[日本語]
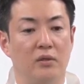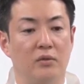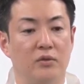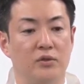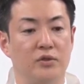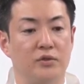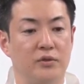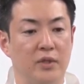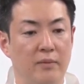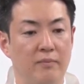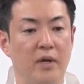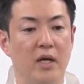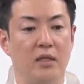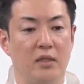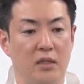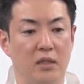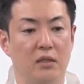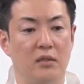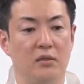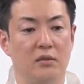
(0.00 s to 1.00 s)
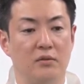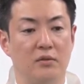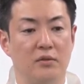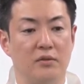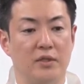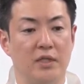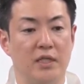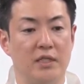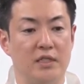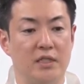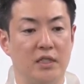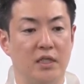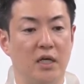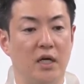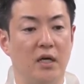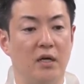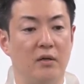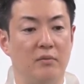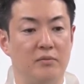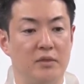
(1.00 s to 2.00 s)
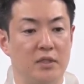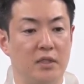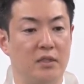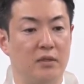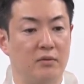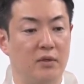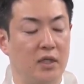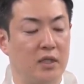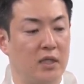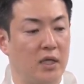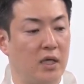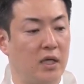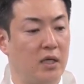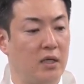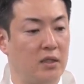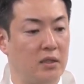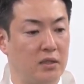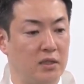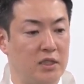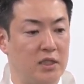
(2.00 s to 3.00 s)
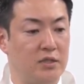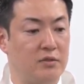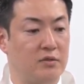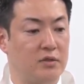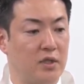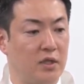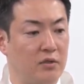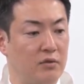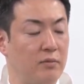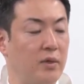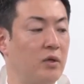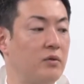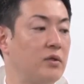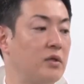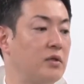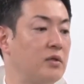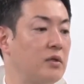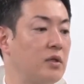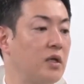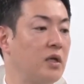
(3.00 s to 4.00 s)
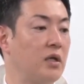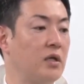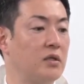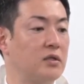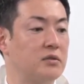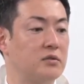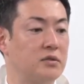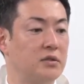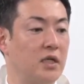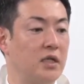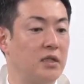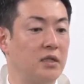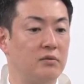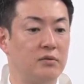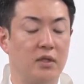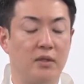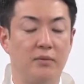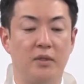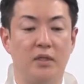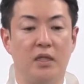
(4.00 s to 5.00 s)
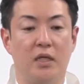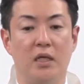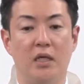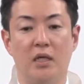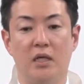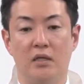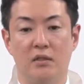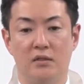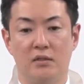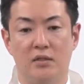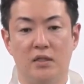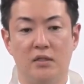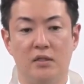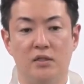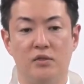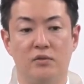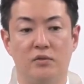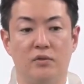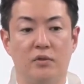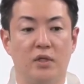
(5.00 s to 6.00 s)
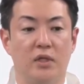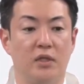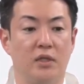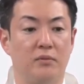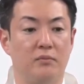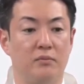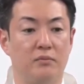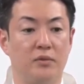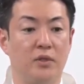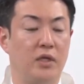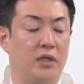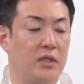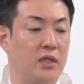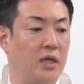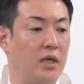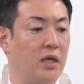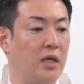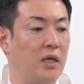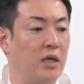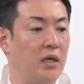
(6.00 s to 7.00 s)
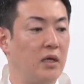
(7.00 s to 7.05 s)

50年前にその先人が見せてくれた技術や夢をですねつないでいくために2025年に向けて